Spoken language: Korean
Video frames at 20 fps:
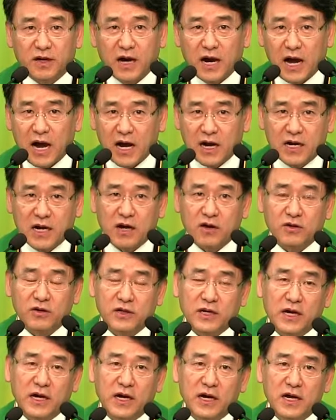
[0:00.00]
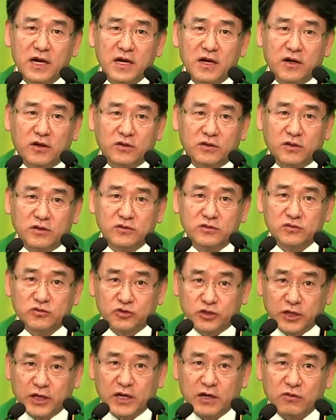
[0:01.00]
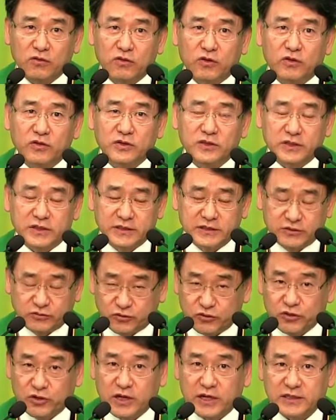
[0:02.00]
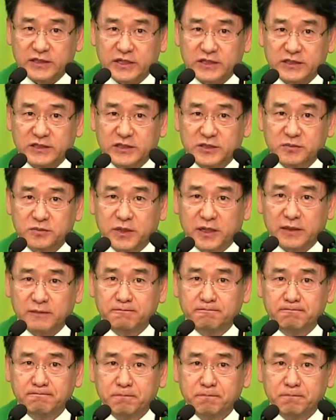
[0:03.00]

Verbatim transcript: 악하거나 어떤 죄라고 규정하지 않지만